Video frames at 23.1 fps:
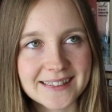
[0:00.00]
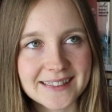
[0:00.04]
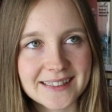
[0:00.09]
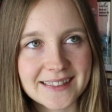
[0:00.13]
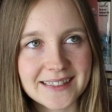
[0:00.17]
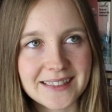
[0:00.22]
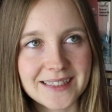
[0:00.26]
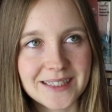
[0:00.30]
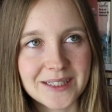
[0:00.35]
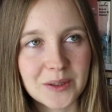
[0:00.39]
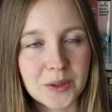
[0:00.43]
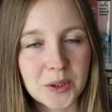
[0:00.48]

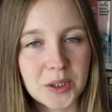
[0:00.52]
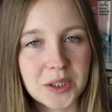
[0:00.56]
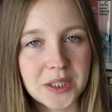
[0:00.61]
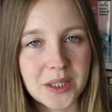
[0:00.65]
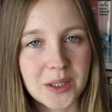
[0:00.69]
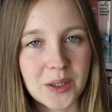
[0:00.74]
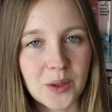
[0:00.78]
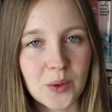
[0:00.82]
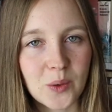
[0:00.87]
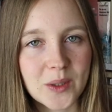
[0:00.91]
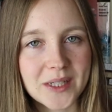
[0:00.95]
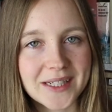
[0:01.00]
sind die
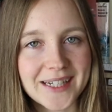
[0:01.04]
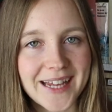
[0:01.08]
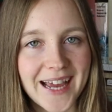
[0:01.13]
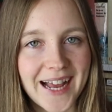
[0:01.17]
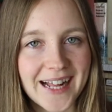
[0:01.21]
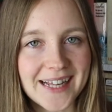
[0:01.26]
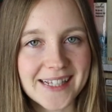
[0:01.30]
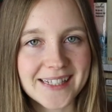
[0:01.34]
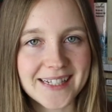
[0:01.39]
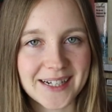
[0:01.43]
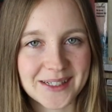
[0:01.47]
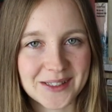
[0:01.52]
grünen Lungen der
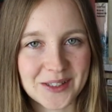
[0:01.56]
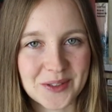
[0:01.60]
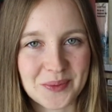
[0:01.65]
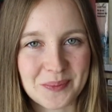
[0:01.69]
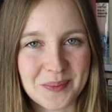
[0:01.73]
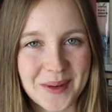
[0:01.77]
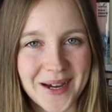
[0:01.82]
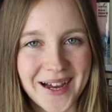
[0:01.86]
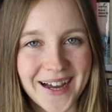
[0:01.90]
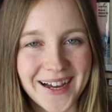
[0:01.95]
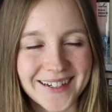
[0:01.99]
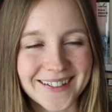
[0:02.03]

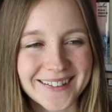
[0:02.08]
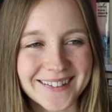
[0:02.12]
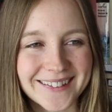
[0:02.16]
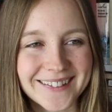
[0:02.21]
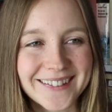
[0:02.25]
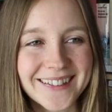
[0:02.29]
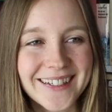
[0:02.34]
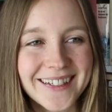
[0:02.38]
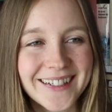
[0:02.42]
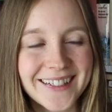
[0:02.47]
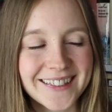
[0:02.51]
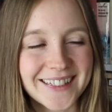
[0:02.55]
Alltagssprache.
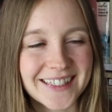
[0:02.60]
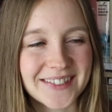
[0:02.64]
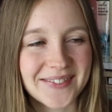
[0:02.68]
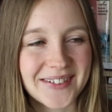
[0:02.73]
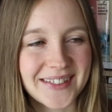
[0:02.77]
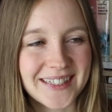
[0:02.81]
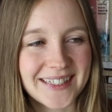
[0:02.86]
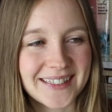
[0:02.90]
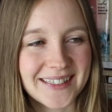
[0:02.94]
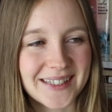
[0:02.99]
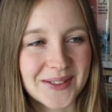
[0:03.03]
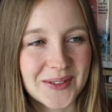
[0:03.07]
Das
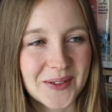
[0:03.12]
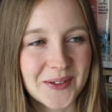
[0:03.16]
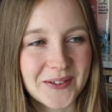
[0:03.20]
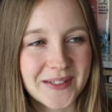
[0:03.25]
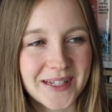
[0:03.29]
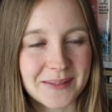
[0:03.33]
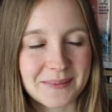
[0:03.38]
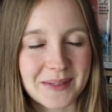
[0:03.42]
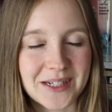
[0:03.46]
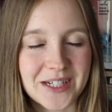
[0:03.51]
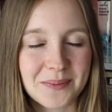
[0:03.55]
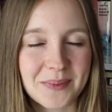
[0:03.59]
fand ich sehr schön,
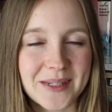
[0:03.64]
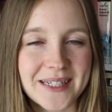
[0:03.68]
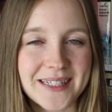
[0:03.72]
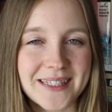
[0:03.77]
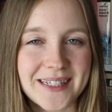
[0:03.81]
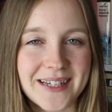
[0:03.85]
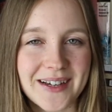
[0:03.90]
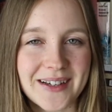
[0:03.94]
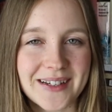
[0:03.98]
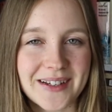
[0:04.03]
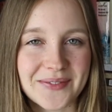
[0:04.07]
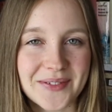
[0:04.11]
denn man spricht
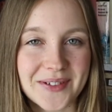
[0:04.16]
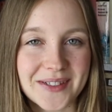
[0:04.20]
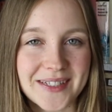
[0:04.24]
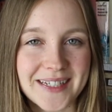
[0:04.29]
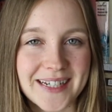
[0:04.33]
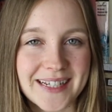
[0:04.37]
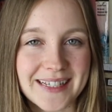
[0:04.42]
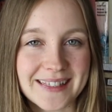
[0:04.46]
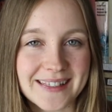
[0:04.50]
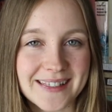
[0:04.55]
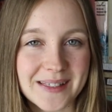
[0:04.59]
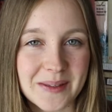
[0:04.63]
ja davon,
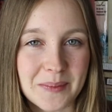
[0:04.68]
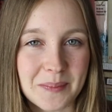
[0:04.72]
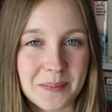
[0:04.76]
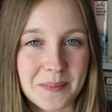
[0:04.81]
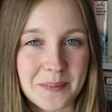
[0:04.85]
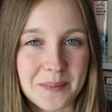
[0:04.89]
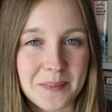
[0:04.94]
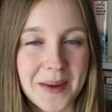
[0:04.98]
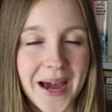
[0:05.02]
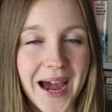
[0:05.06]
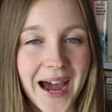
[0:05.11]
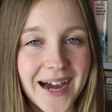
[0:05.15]
dass
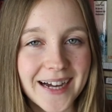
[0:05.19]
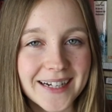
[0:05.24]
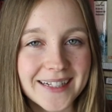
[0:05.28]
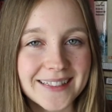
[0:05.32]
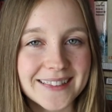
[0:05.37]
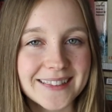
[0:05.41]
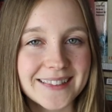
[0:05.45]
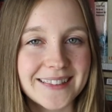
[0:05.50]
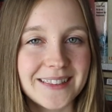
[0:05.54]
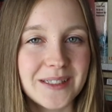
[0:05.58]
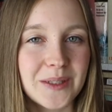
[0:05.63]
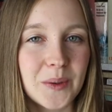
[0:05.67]

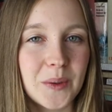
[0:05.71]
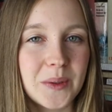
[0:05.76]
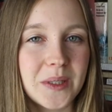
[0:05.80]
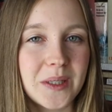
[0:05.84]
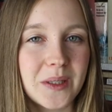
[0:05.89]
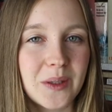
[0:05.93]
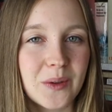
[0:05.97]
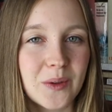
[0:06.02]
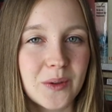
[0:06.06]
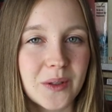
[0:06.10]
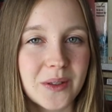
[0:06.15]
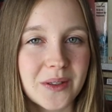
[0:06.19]
Parks die grünen
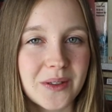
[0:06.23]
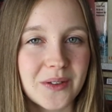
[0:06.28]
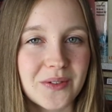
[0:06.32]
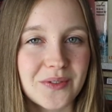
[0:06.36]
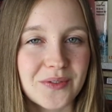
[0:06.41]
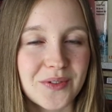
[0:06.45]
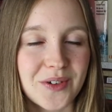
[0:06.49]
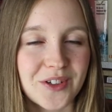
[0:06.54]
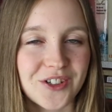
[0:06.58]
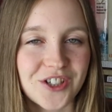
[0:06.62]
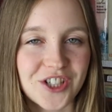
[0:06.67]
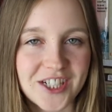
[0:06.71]
Lungen
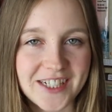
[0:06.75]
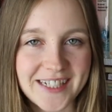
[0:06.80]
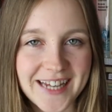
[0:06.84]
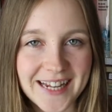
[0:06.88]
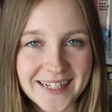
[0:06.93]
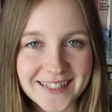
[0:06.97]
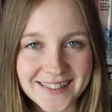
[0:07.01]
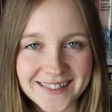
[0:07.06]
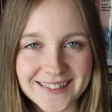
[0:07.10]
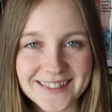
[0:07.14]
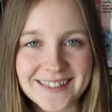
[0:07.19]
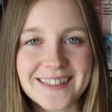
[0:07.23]
von
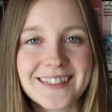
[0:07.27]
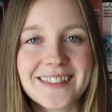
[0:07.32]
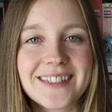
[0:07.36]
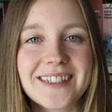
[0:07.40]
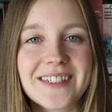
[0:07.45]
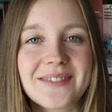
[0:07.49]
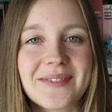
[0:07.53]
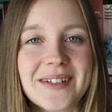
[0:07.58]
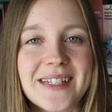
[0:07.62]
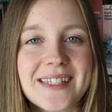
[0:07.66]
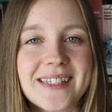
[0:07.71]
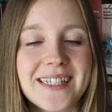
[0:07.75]
Städten
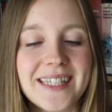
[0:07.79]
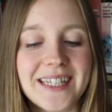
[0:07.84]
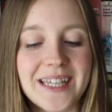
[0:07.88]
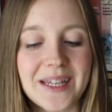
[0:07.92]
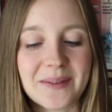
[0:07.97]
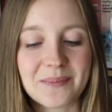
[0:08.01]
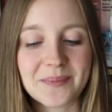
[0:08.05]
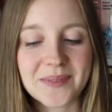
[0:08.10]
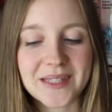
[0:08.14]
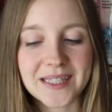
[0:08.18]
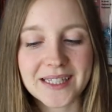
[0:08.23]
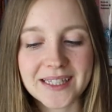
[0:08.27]
sind, weil sie
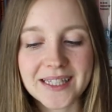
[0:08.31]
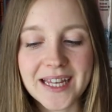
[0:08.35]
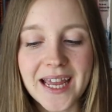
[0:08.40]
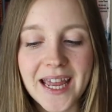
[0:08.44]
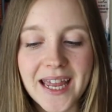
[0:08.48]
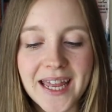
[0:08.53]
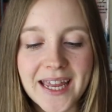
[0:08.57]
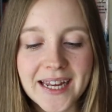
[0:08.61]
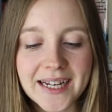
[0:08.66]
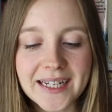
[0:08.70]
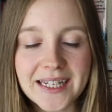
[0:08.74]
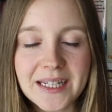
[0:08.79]
eben den
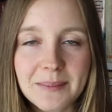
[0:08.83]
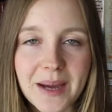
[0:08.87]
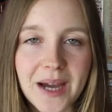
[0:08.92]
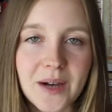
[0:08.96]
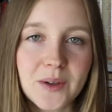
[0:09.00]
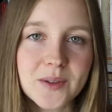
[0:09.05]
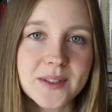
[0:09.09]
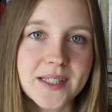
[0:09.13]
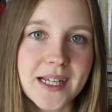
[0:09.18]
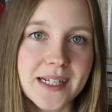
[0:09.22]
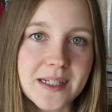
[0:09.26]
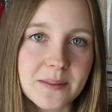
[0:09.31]

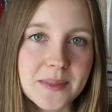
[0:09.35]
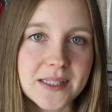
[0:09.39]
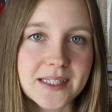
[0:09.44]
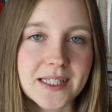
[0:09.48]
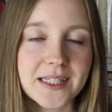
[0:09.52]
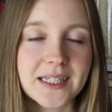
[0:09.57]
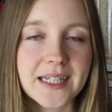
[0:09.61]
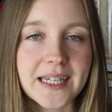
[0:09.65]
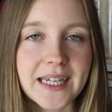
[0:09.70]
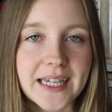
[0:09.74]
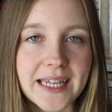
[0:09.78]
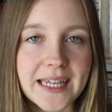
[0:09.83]
Klimahaushalt ein
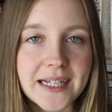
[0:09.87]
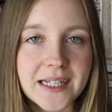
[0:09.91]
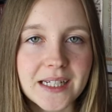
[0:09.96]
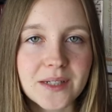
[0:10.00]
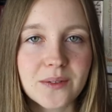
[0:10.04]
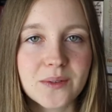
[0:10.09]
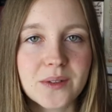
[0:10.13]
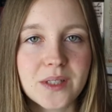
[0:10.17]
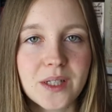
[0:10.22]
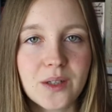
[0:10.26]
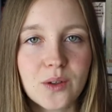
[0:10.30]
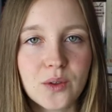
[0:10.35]
bisschen regeln
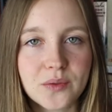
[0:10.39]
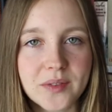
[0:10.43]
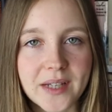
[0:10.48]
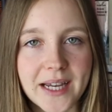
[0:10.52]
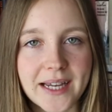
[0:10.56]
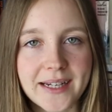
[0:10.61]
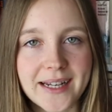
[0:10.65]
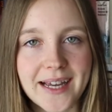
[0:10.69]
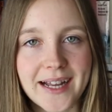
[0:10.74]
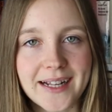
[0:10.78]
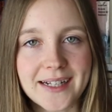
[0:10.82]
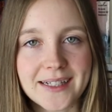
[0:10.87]
und die Luft
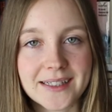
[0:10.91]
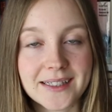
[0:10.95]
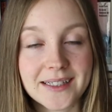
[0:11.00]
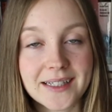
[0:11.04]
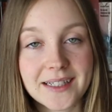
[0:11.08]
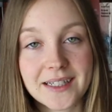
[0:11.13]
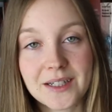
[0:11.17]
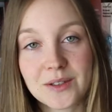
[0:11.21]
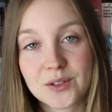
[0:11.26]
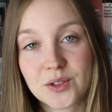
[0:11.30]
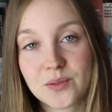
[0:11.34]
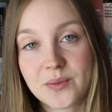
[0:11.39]
reinhalten,
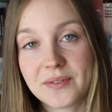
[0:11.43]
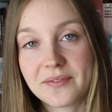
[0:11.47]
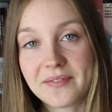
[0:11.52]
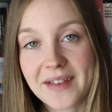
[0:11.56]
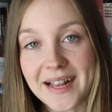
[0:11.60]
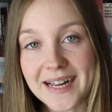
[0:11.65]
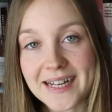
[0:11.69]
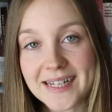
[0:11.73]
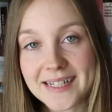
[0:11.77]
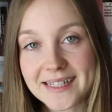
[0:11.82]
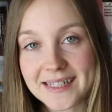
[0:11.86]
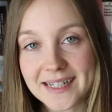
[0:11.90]
genauso wie
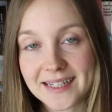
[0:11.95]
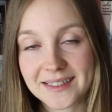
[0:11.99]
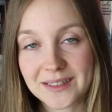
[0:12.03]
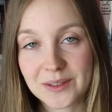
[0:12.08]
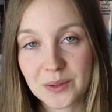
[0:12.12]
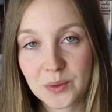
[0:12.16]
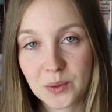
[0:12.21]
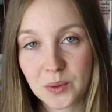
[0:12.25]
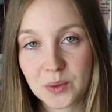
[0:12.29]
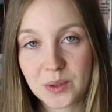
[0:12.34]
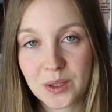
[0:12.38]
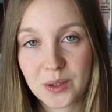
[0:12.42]
Wälder die
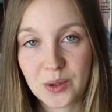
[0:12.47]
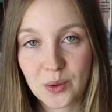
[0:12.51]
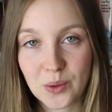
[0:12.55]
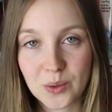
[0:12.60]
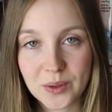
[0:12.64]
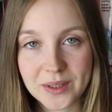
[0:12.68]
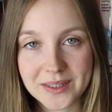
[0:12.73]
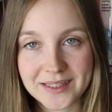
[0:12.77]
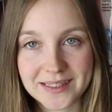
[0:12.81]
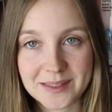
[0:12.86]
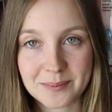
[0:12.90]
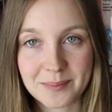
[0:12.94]
grünen
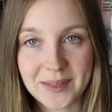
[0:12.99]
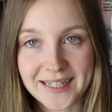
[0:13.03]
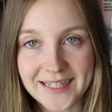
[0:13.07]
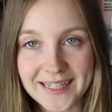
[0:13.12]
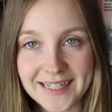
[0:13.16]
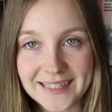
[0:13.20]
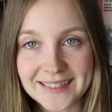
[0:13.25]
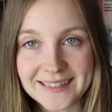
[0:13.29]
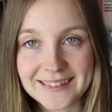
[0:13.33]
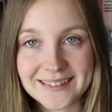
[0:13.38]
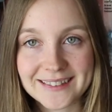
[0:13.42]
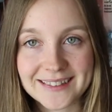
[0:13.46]
Lungen des
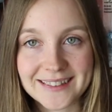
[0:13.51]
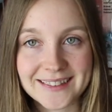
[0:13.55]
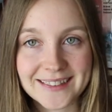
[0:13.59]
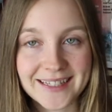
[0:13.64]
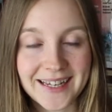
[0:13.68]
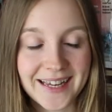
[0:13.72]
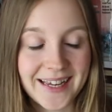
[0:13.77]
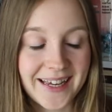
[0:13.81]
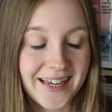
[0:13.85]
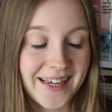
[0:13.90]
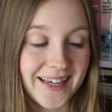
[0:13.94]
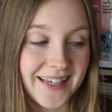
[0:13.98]
Planeten sind.
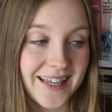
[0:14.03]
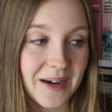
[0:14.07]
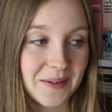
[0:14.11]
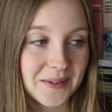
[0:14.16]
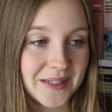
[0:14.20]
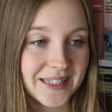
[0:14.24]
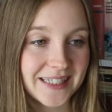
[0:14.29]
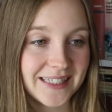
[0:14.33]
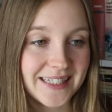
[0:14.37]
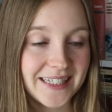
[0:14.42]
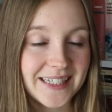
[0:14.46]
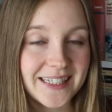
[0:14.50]
Ja,
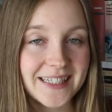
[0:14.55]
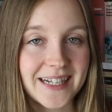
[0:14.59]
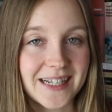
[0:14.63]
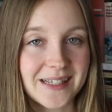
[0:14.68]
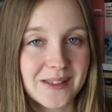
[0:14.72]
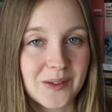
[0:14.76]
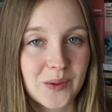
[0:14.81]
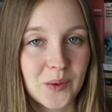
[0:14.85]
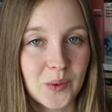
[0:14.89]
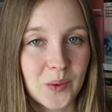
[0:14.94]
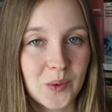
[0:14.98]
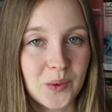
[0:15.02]
und Gedichte
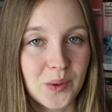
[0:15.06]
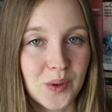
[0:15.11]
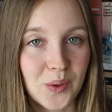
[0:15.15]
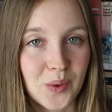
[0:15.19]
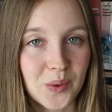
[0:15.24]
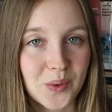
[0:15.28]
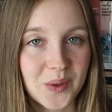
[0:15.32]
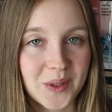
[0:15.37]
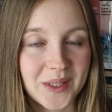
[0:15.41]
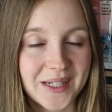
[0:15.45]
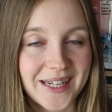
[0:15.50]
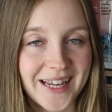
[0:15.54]
als grüne
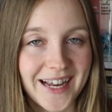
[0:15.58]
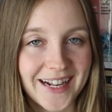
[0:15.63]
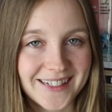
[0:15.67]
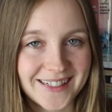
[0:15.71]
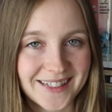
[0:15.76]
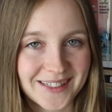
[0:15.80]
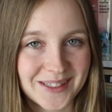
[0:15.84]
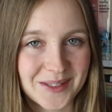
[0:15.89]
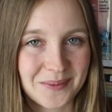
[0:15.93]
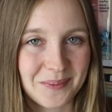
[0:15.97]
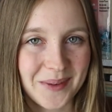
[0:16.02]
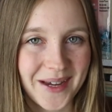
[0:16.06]
Lungen der
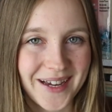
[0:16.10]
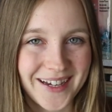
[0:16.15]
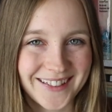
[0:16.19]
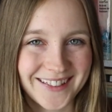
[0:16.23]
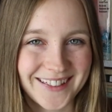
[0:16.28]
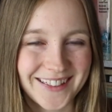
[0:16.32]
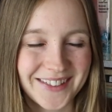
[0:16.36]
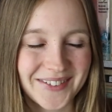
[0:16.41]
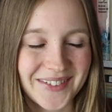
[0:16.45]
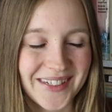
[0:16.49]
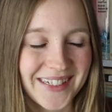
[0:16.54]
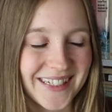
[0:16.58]
Alltagssprache.
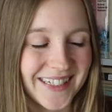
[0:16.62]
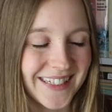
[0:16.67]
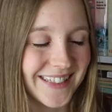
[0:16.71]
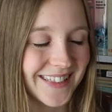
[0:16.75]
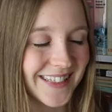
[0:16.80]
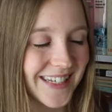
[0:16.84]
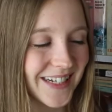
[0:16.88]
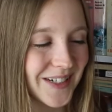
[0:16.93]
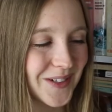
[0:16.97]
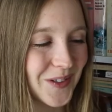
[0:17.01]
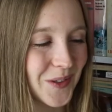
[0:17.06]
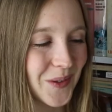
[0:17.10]
Das fand ich ein
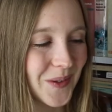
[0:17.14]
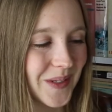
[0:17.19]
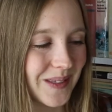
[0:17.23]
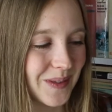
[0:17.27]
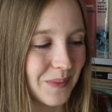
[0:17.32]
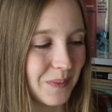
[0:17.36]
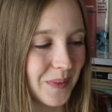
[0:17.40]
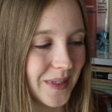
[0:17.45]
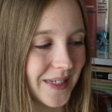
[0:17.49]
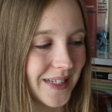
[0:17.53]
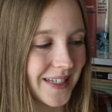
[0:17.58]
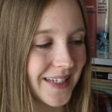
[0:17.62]
sehr schönes
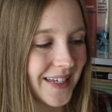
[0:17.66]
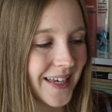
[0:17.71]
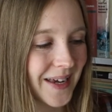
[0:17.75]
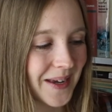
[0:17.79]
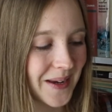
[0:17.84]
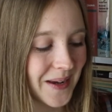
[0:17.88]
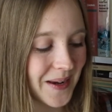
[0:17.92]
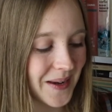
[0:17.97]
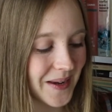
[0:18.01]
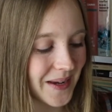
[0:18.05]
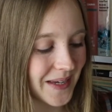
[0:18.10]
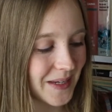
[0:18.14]
Bild.
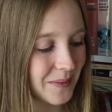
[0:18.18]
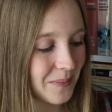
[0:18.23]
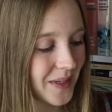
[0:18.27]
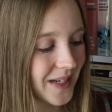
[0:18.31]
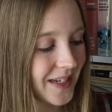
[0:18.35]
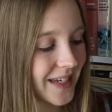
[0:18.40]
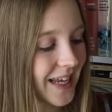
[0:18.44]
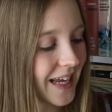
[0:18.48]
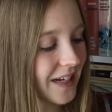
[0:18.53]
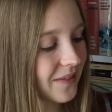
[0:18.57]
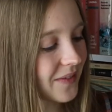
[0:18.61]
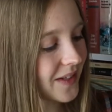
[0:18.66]
Ich
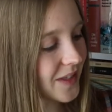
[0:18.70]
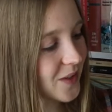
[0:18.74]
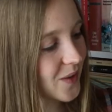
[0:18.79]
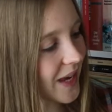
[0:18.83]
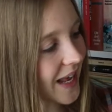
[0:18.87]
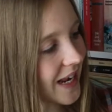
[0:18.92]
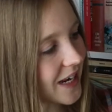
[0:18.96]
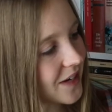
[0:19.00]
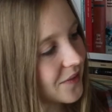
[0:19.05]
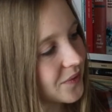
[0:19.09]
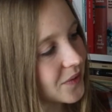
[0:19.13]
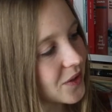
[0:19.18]
bin etwa zur
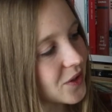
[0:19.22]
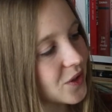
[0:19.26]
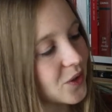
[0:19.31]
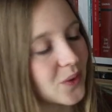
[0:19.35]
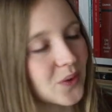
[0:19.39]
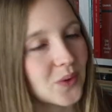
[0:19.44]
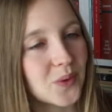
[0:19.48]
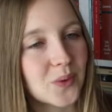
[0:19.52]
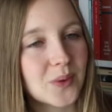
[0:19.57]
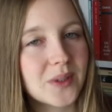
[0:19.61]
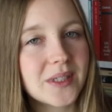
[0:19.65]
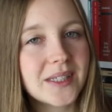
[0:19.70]
Hälfte
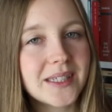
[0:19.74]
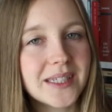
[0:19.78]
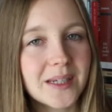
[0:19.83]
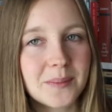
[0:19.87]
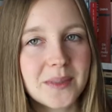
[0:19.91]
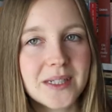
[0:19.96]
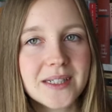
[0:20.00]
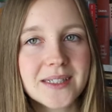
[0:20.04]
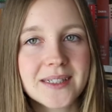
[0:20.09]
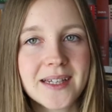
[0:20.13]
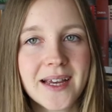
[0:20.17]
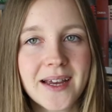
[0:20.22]
schon durch
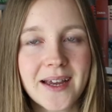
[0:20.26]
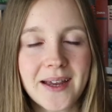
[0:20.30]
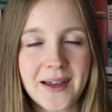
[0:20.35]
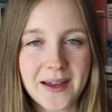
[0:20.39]
hiermit.